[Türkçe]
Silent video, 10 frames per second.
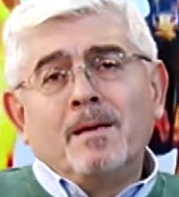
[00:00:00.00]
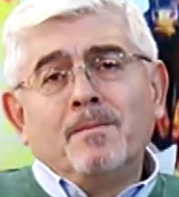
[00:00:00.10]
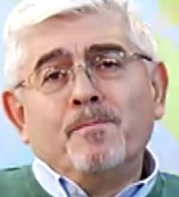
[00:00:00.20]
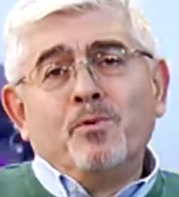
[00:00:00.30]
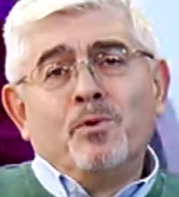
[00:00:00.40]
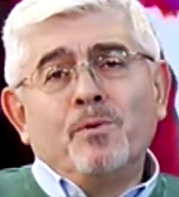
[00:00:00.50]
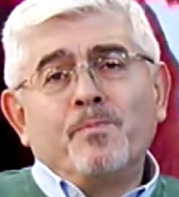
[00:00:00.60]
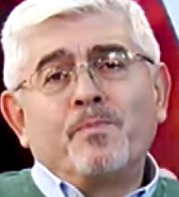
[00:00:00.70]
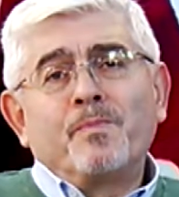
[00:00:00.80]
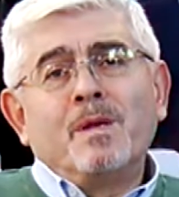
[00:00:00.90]
bu
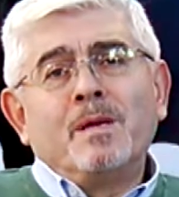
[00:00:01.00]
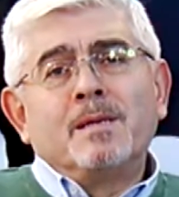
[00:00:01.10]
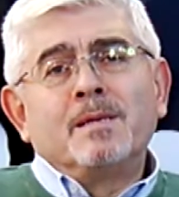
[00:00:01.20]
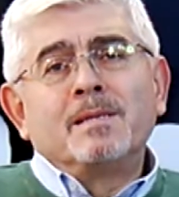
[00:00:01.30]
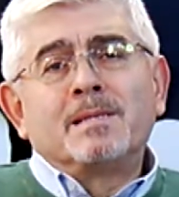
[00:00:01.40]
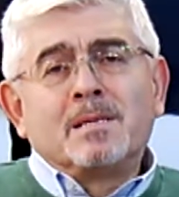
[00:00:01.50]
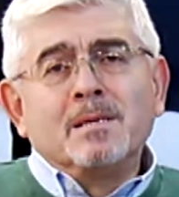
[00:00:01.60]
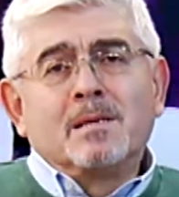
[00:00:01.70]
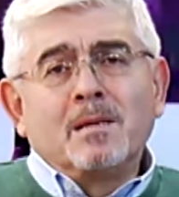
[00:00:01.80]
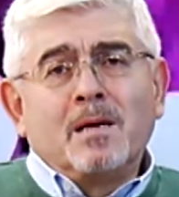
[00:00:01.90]

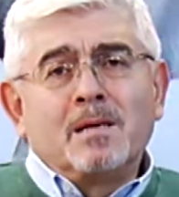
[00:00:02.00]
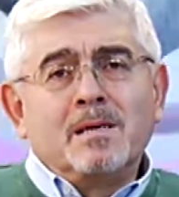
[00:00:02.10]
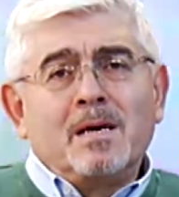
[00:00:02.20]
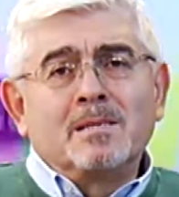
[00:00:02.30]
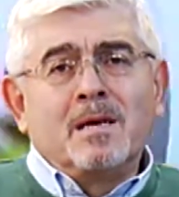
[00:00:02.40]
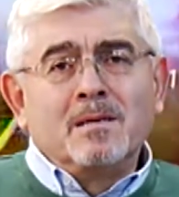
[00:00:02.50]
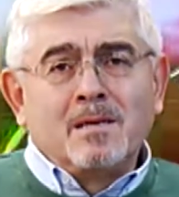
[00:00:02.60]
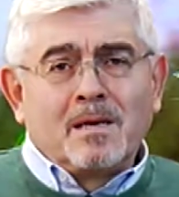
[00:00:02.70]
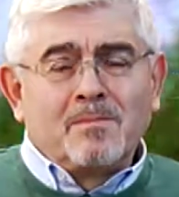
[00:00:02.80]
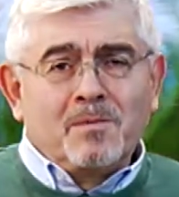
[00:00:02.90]
sıkıntıları aza
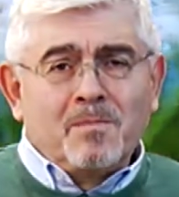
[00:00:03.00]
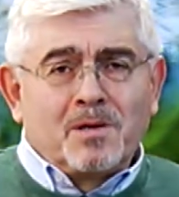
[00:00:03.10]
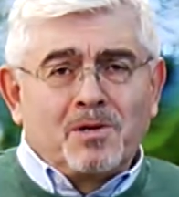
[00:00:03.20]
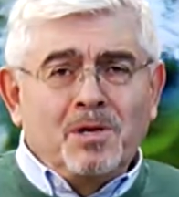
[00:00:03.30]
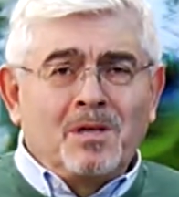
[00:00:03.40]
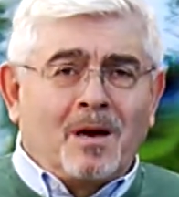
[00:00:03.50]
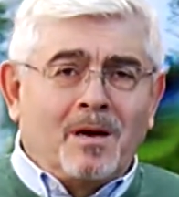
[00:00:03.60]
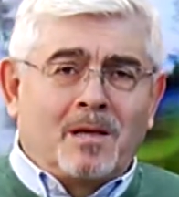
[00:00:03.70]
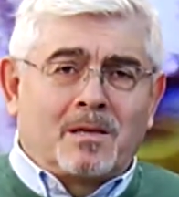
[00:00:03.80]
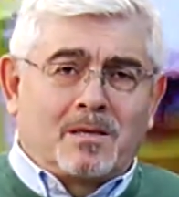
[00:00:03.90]
indirebilmek için
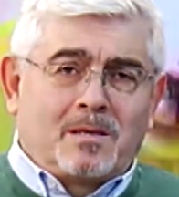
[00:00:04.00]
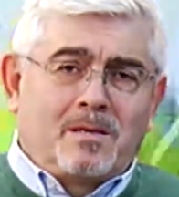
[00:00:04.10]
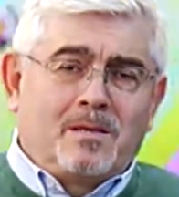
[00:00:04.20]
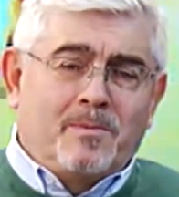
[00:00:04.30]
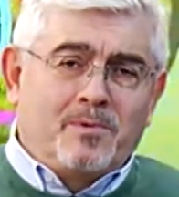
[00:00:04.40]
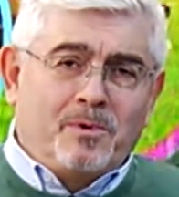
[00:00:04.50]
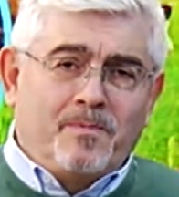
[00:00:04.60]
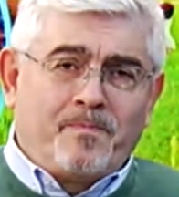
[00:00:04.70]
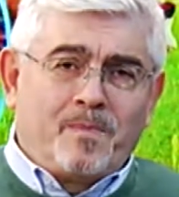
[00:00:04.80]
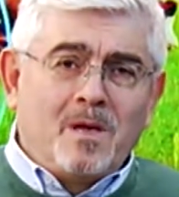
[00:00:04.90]
ithalat yapıyor
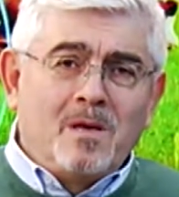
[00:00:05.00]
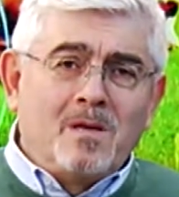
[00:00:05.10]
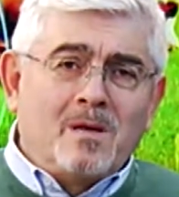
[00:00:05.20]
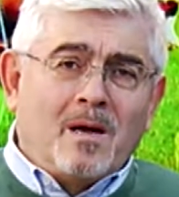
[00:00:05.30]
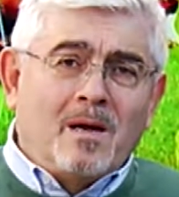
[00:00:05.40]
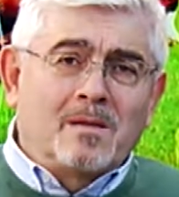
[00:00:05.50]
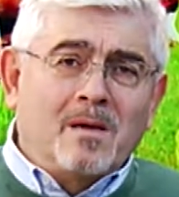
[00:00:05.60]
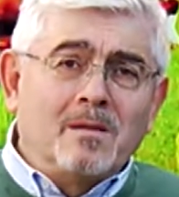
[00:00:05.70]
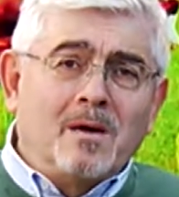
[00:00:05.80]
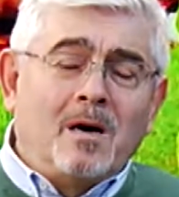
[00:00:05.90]

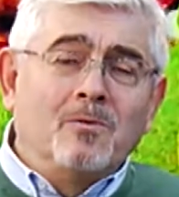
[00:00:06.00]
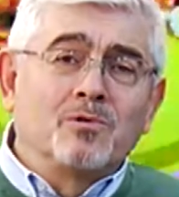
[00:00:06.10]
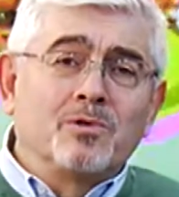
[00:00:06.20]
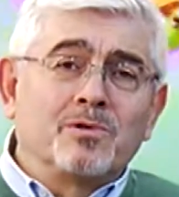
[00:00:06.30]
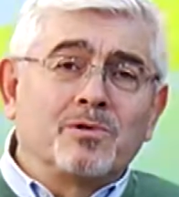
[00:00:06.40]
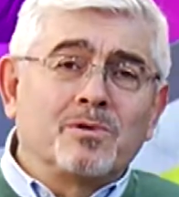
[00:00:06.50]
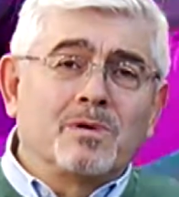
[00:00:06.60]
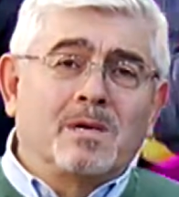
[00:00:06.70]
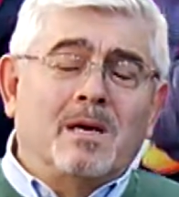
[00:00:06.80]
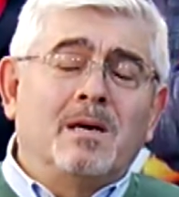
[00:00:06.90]
ithalattan daha ucuz
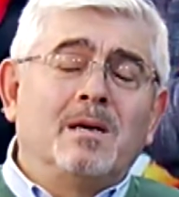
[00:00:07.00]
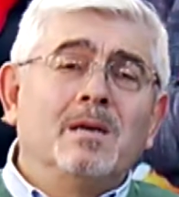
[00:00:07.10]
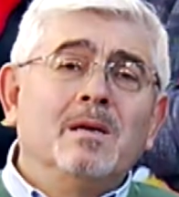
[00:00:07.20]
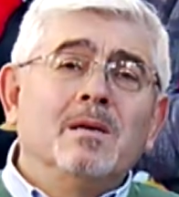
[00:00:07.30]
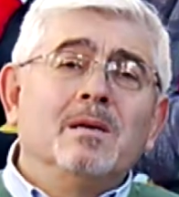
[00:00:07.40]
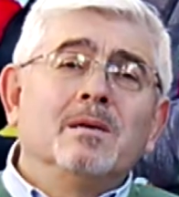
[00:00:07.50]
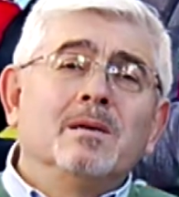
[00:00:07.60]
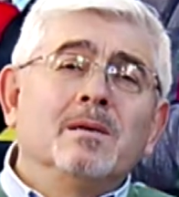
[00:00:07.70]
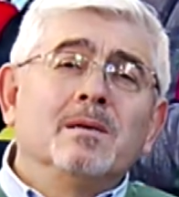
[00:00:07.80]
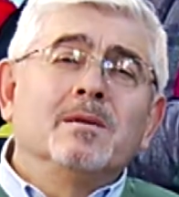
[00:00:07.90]
gıda
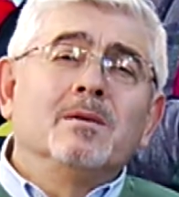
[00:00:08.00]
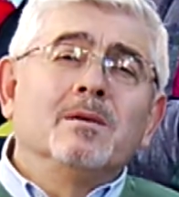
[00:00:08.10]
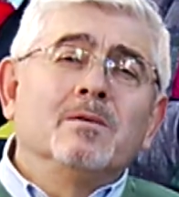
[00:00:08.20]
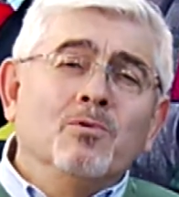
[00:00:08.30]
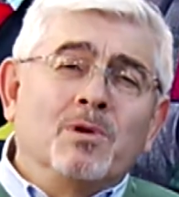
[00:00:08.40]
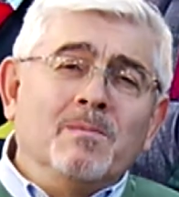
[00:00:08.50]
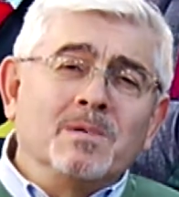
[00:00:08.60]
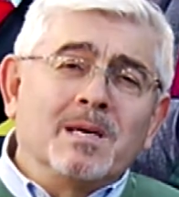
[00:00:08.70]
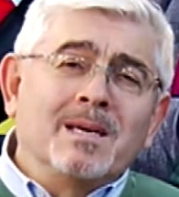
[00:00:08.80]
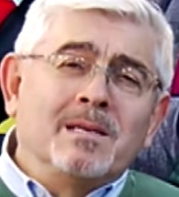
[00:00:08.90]
e,
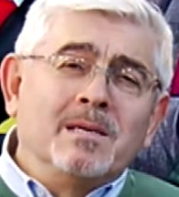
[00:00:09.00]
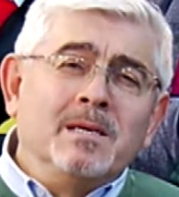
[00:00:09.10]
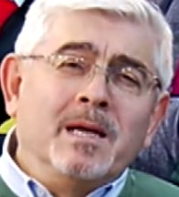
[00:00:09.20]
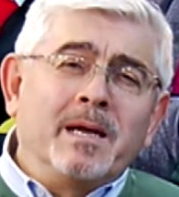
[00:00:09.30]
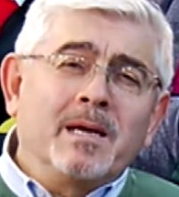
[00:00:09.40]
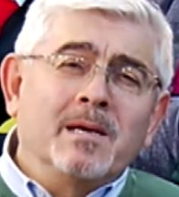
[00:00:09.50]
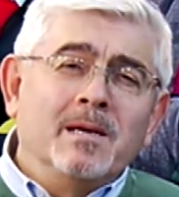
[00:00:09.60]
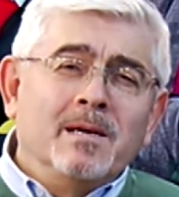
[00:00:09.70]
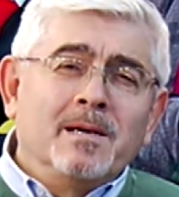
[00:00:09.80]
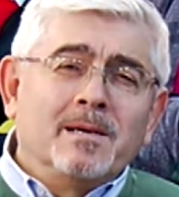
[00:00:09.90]
ülkemize getirilerek
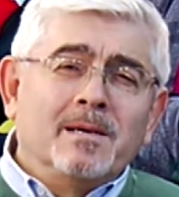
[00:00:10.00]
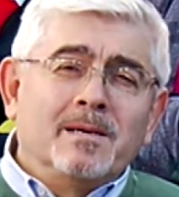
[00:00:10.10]
e,